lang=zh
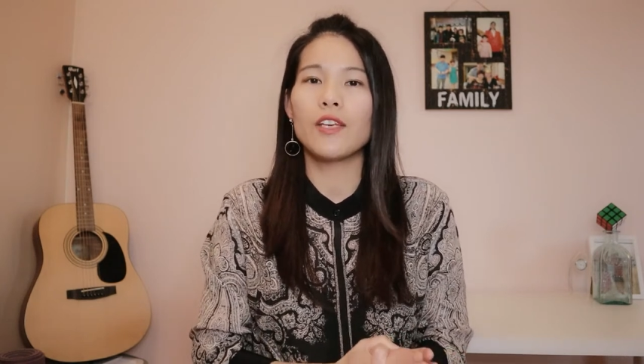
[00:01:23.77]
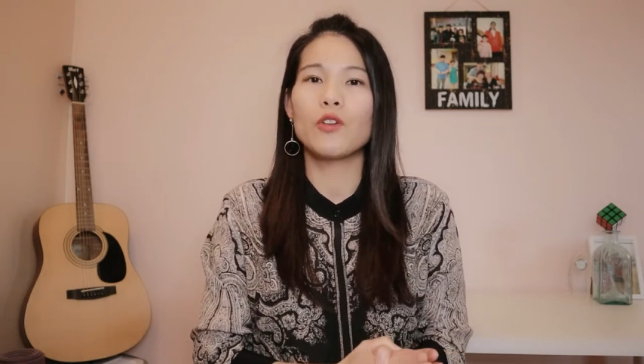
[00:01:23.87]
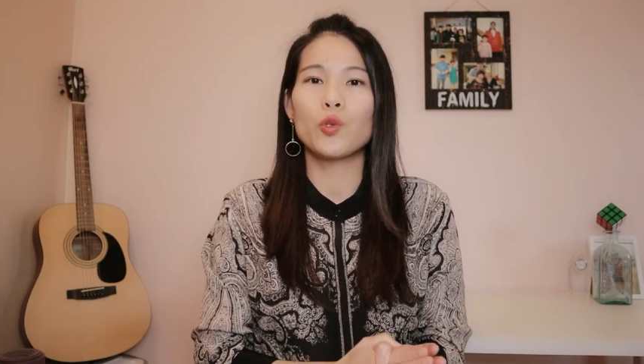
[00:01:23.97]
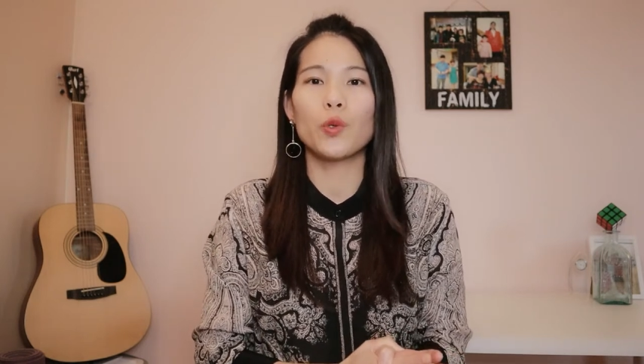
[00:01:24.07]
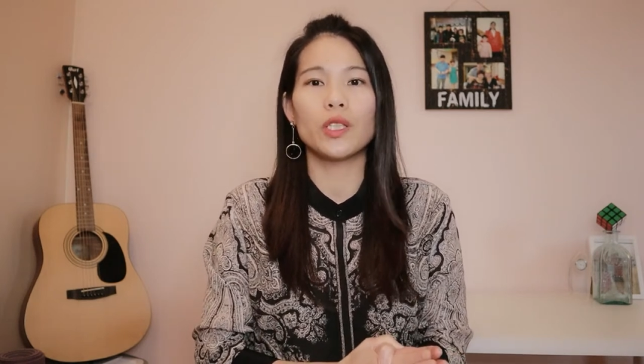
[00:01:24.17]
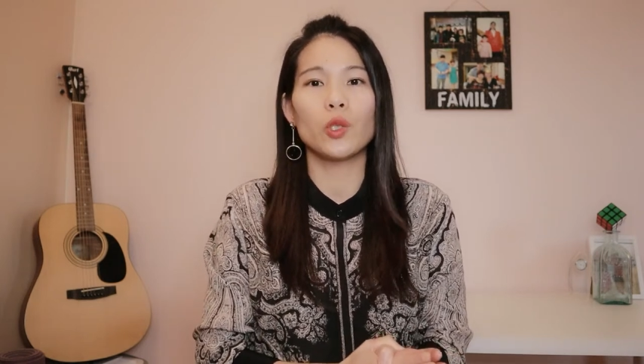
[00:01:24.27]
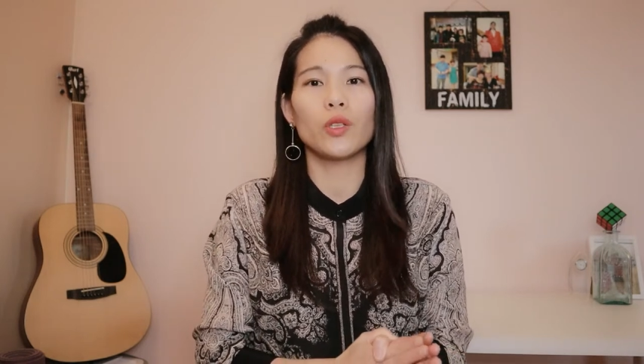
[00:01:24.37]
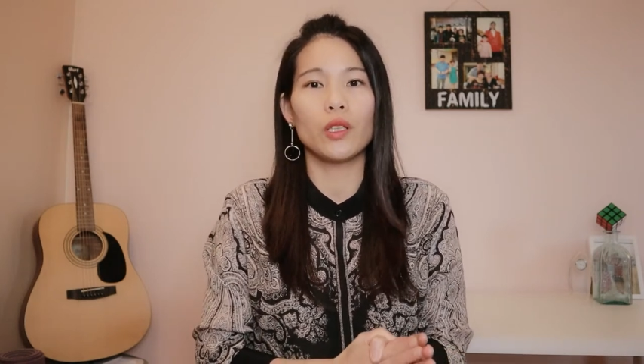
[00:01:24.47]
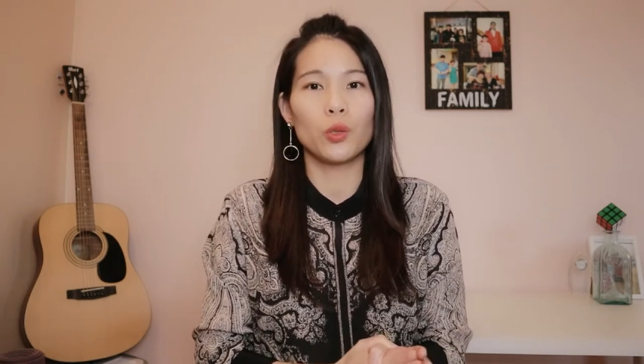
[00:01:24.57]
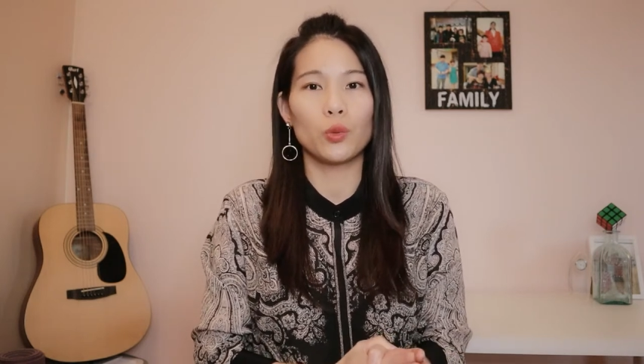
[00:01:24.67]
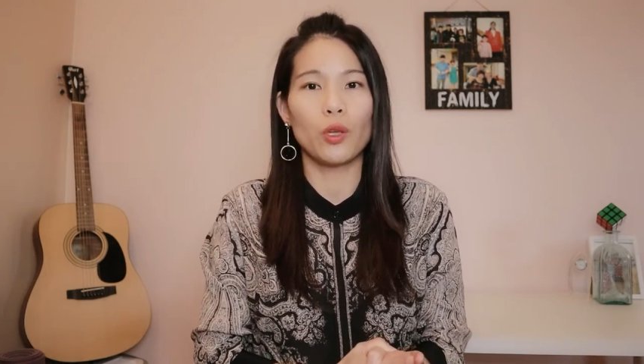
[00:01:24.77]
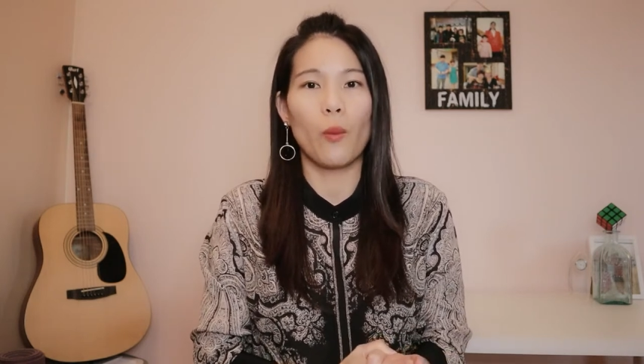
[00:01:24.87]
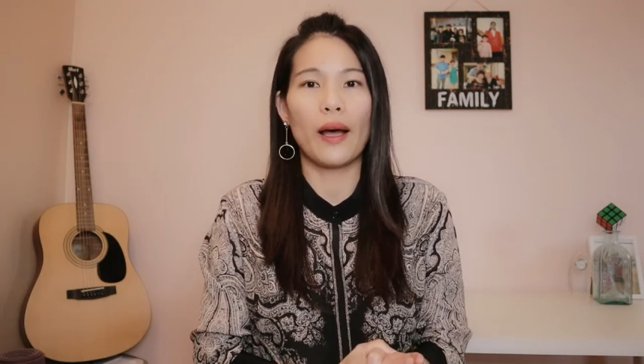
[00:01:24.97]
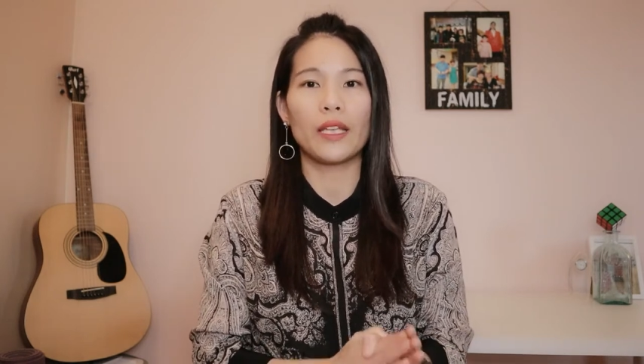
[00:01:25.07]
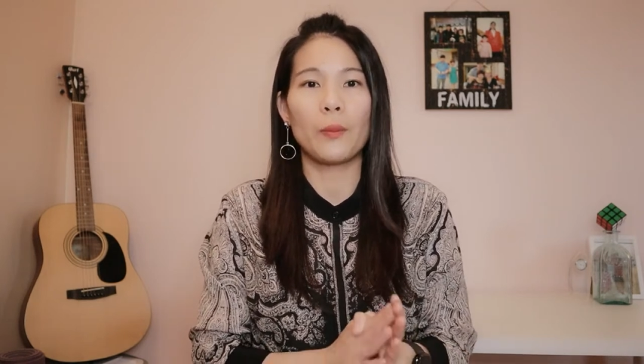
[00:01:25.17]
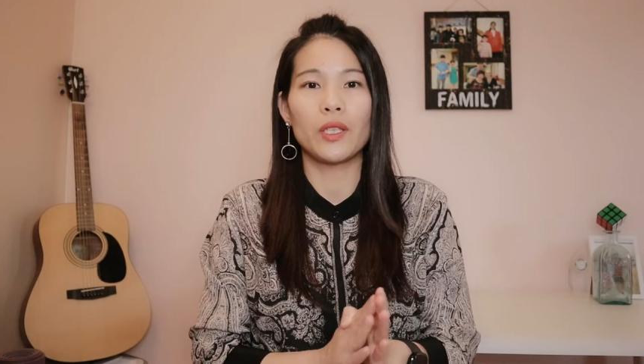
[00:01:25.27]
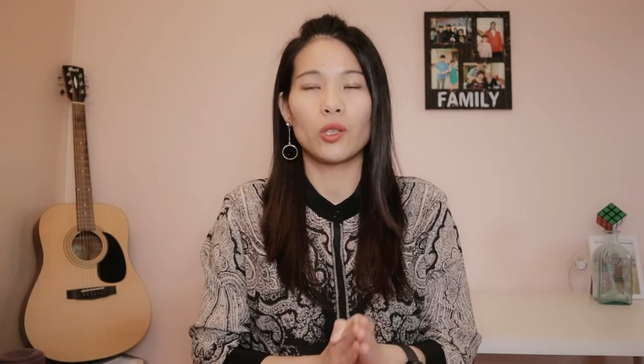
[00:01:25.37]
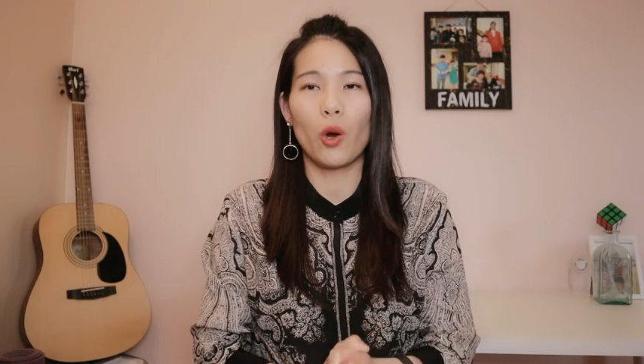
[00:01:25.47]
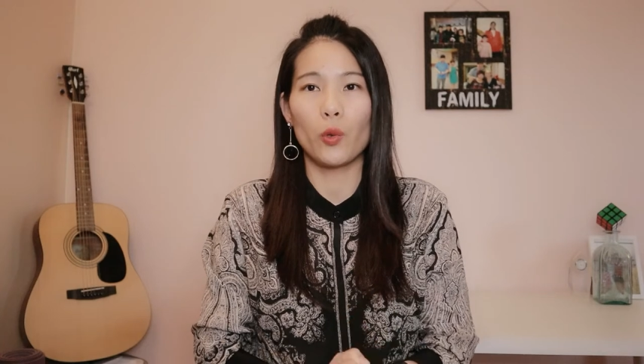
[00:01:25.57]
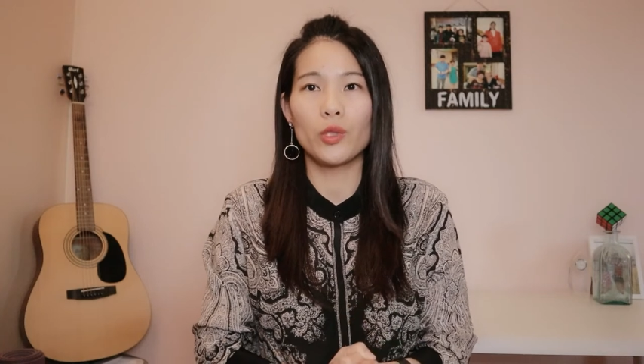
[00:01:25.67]
因为如果你有额度的话，那么
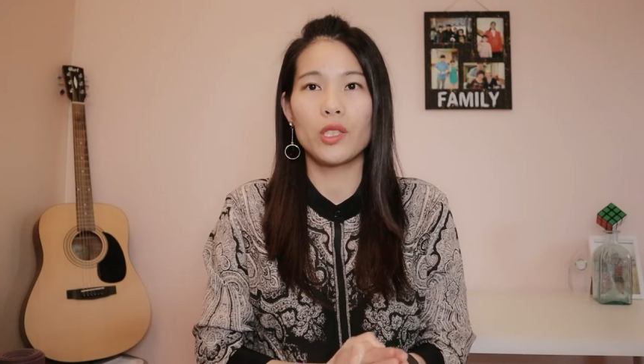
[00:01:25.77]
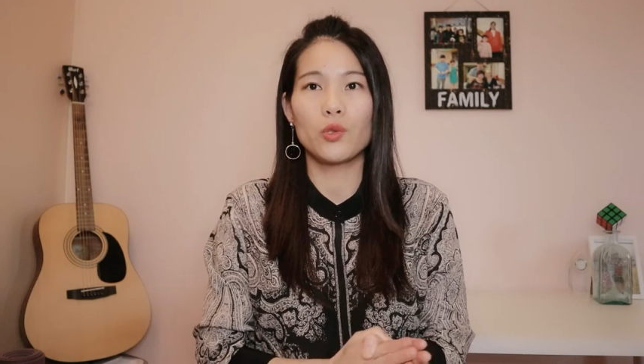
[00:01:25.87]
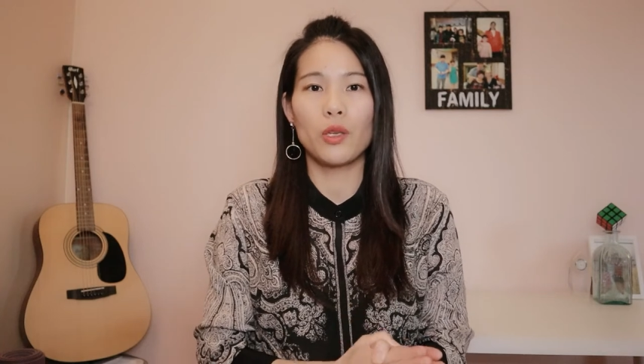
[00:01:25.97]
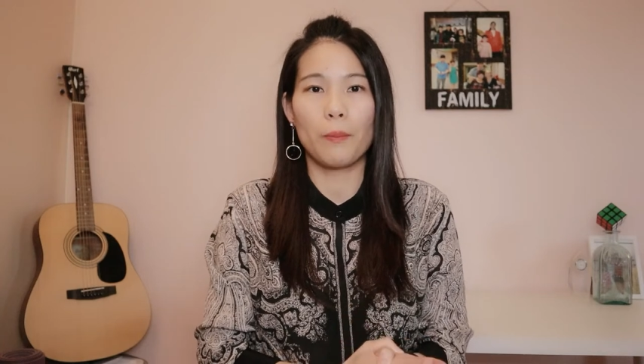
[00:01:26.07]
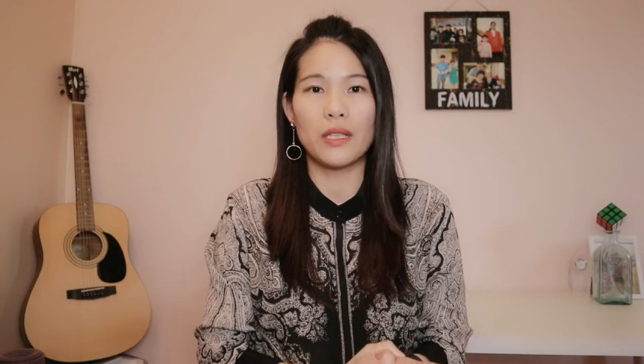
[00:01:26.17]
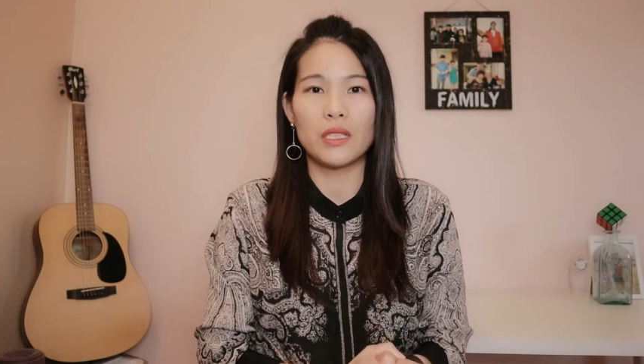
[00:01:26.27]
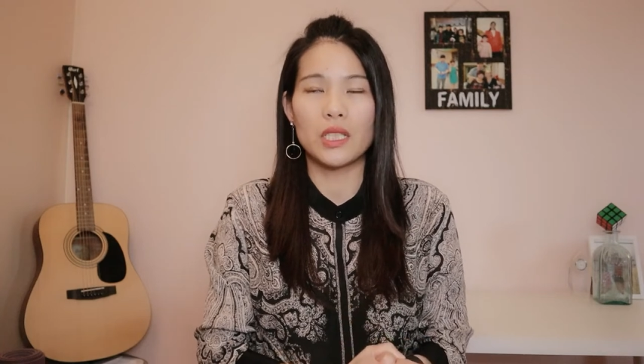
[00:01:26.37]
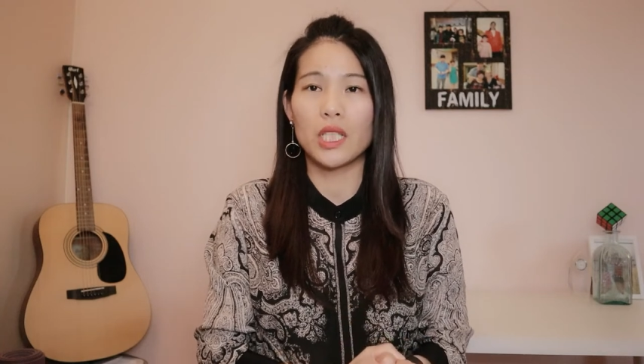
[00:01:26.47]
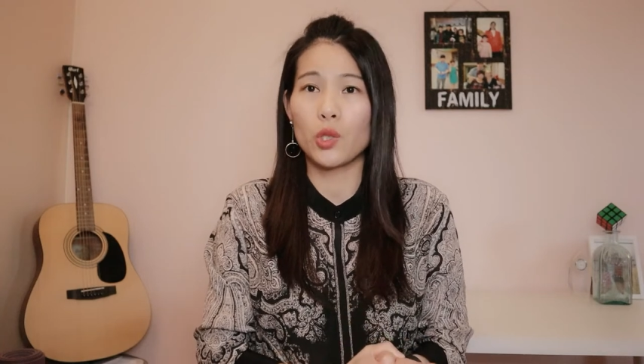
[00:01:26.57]
你投入进去的本金，